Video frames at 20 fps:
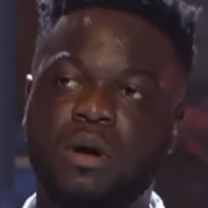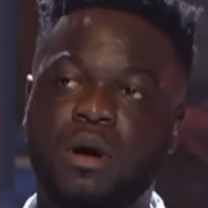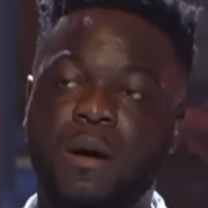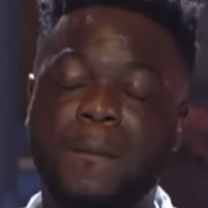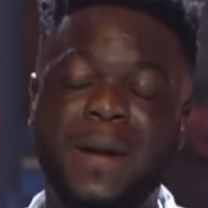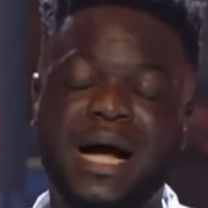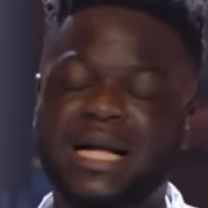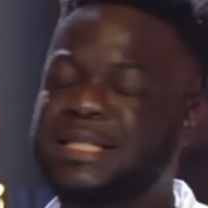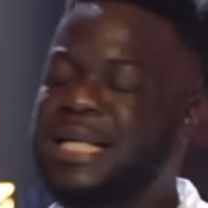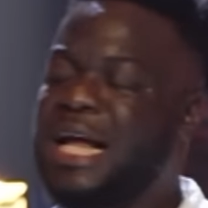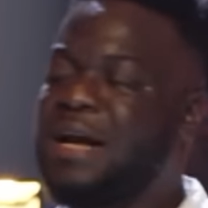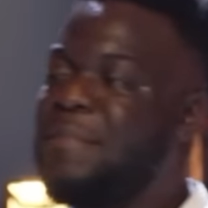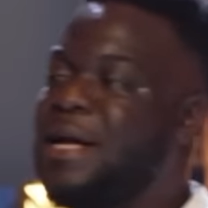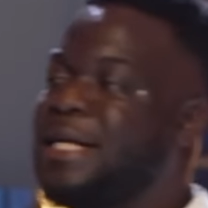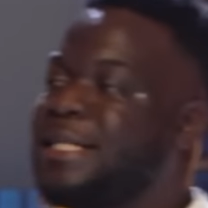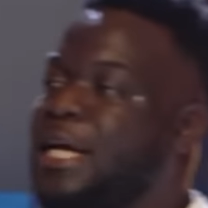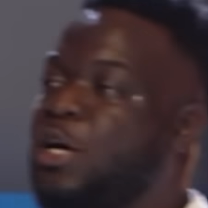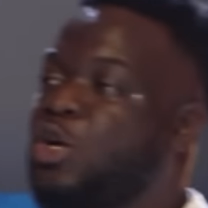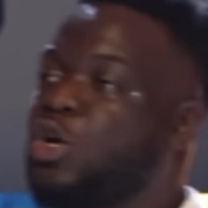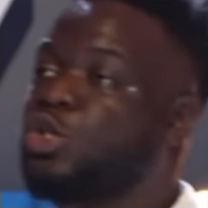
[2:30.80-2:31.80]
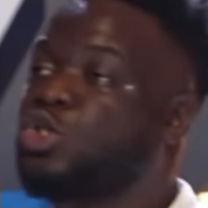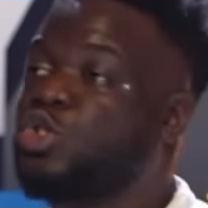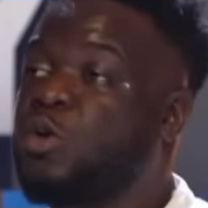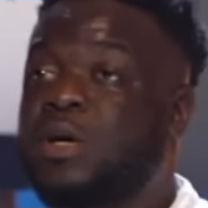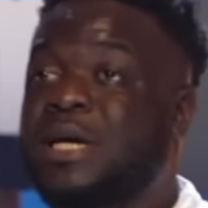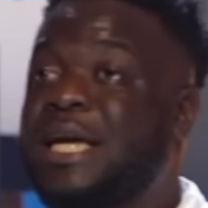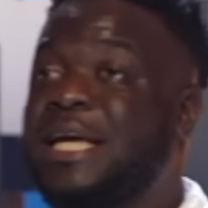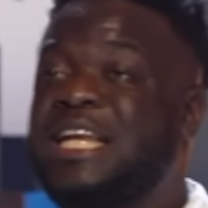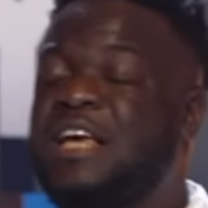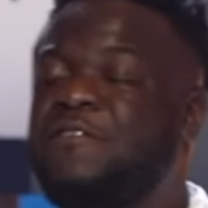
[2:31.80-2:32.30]
ma talmente grosso
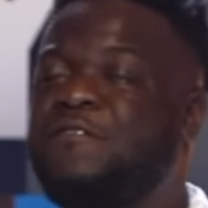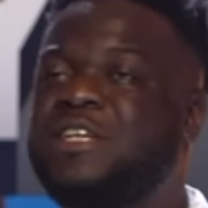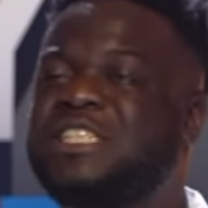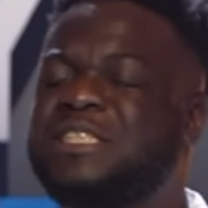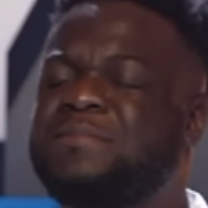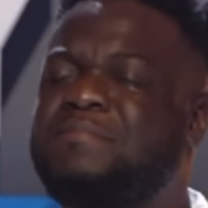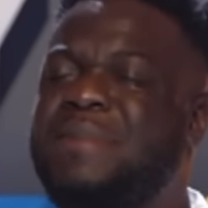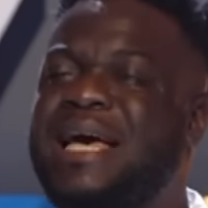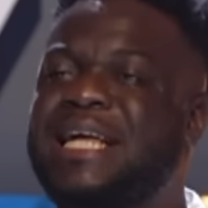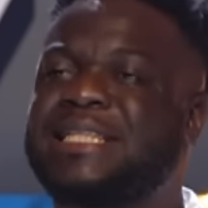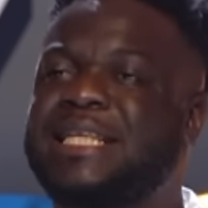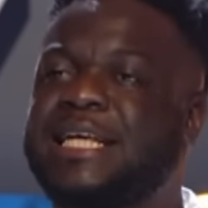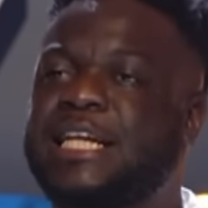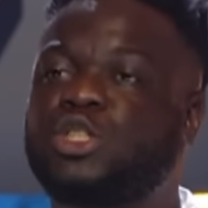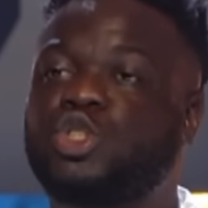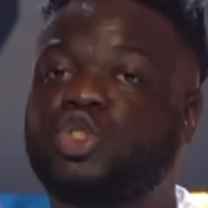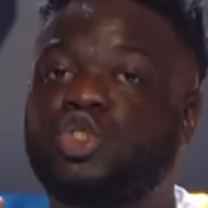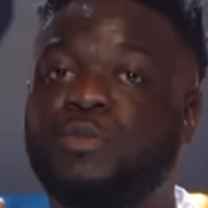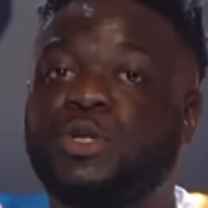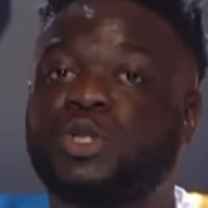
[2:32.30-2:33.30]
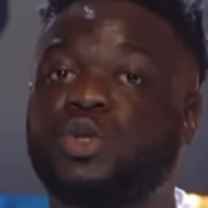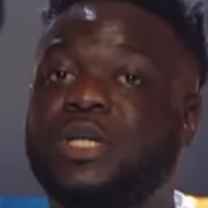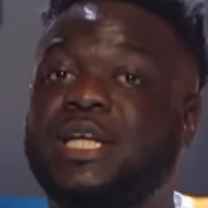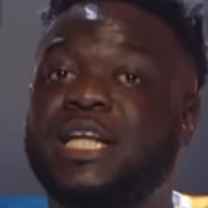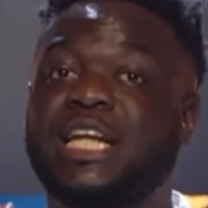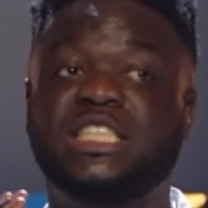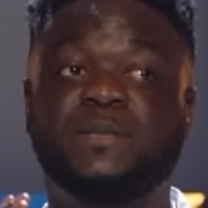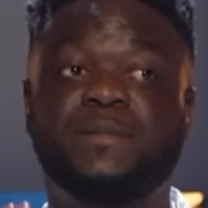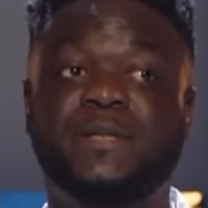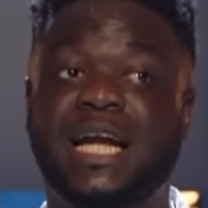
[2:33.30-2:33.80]
che devi smettere subito di
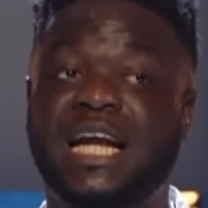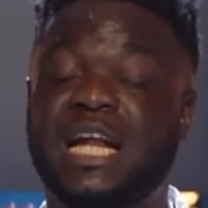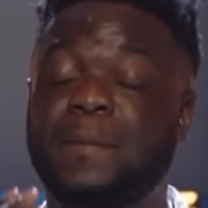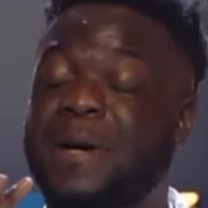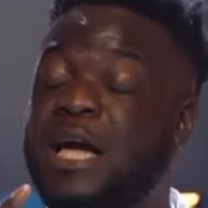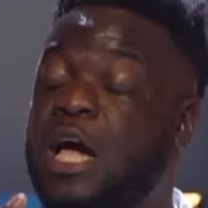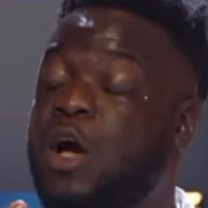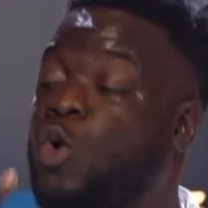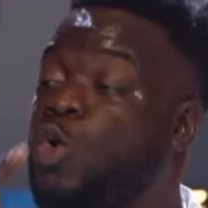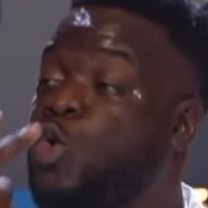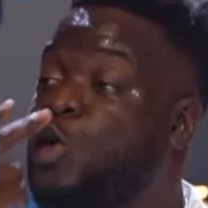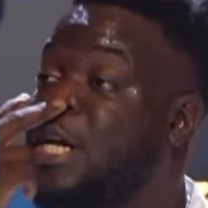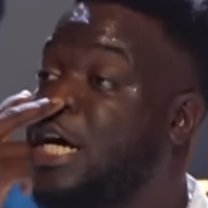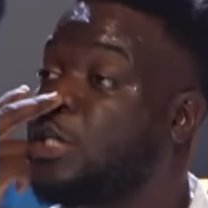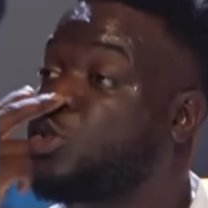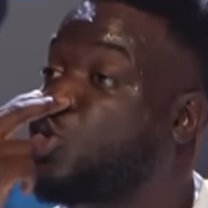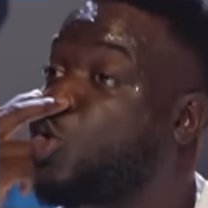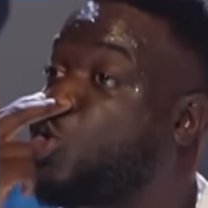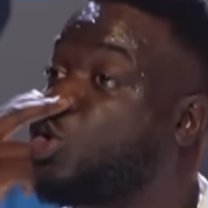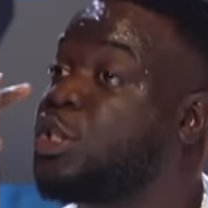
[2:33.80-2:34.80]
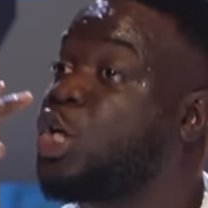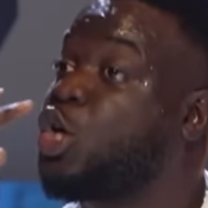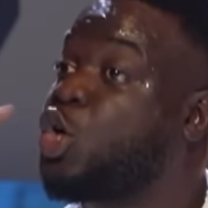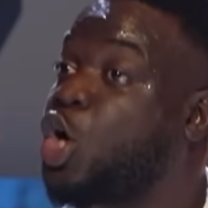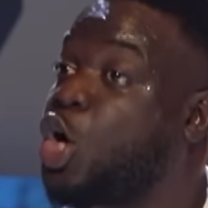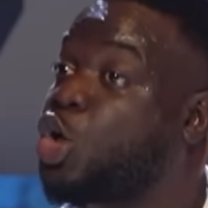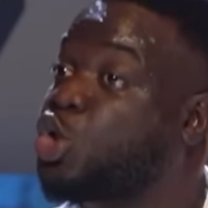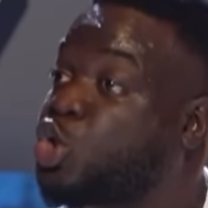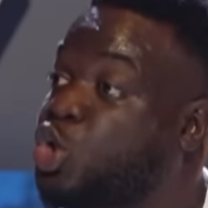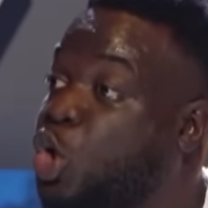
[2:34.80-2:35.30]
respirare, perché con un naso così
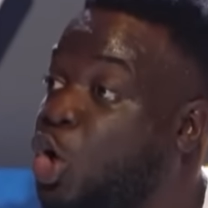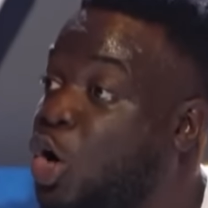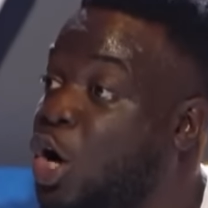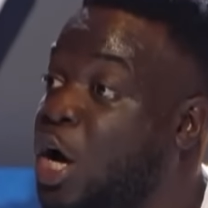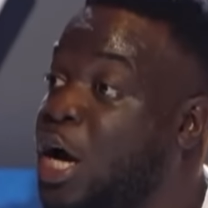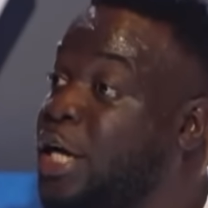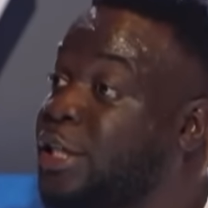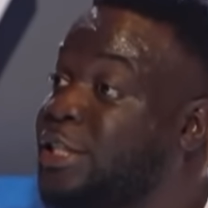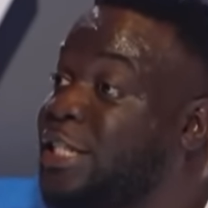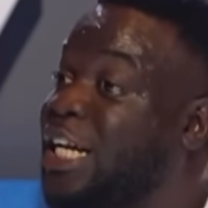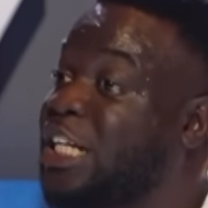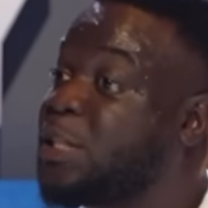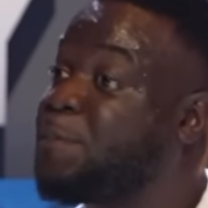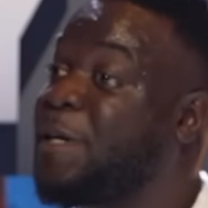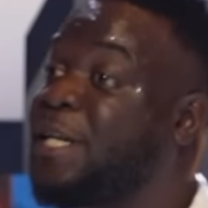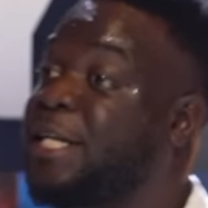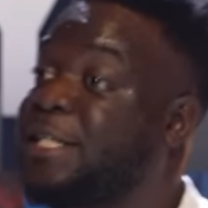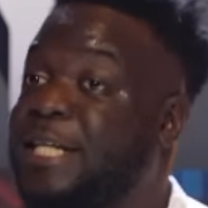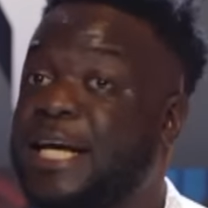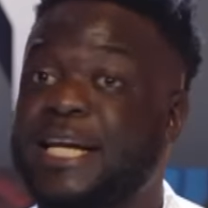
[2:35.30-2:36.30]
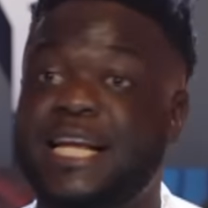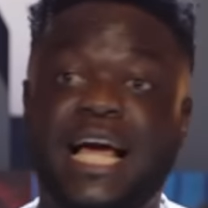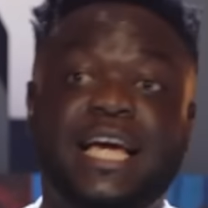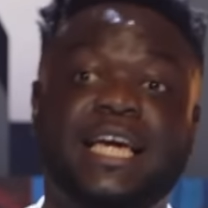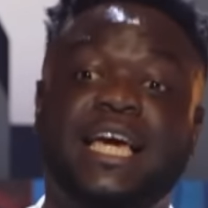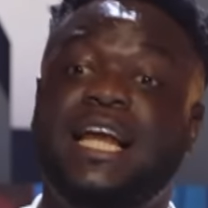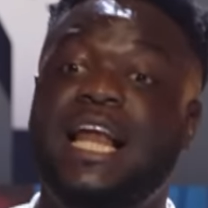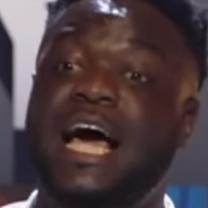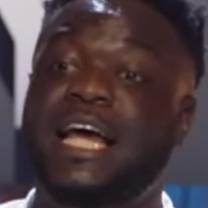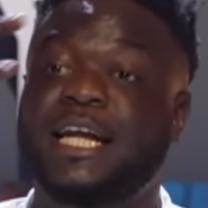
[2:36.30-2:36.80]
grosso, se respiri tiri
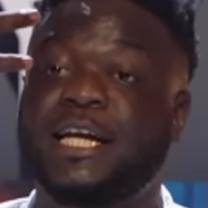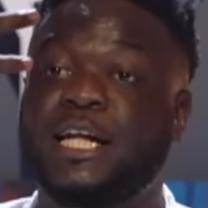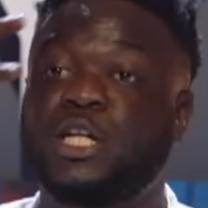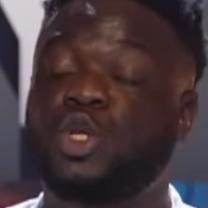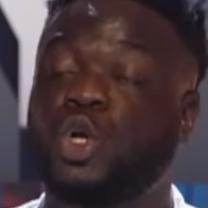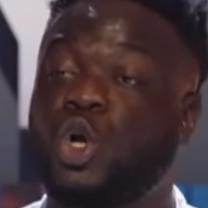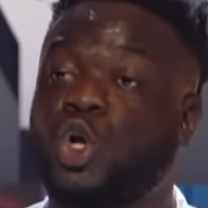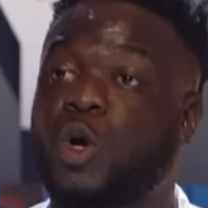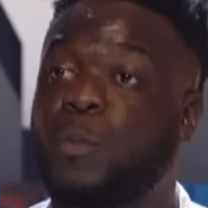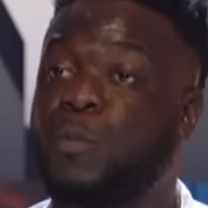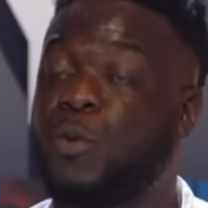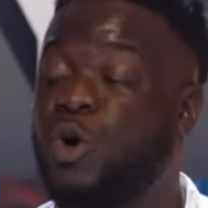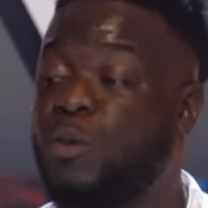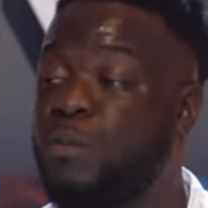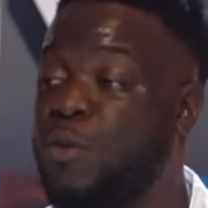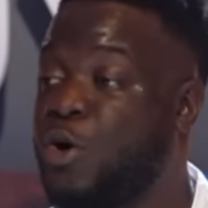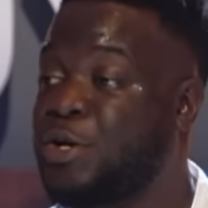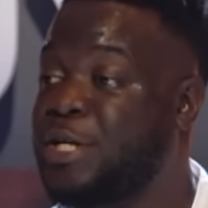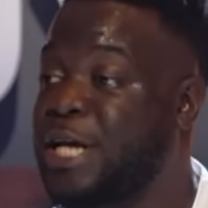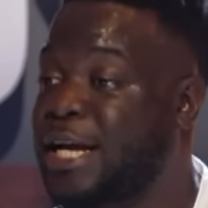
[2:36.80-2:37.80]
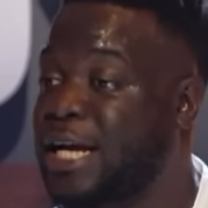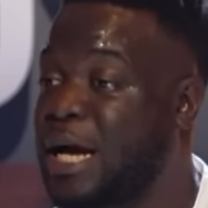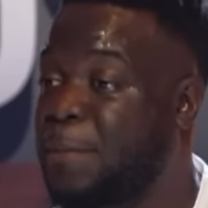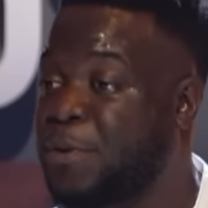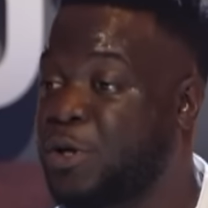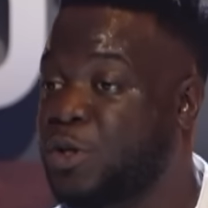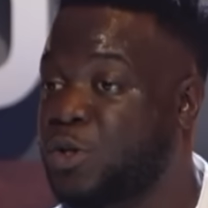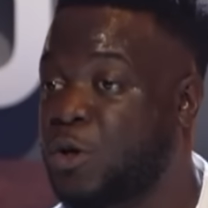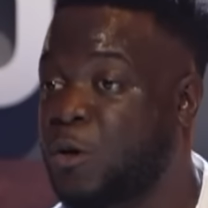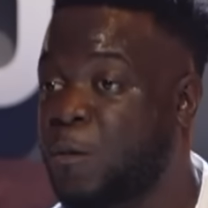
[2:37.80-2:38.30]
anche l'aria dentro i loro polmoni, hai
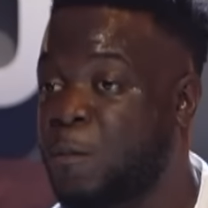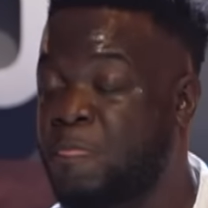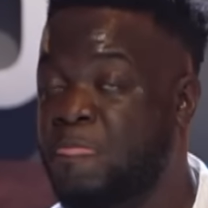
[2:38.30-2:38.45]
capito?